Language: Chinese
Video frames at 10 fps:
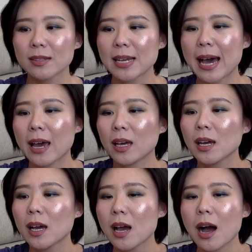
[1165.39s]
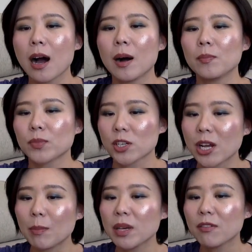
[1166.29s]
在啊
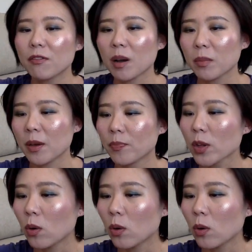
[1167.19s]
闪片方面，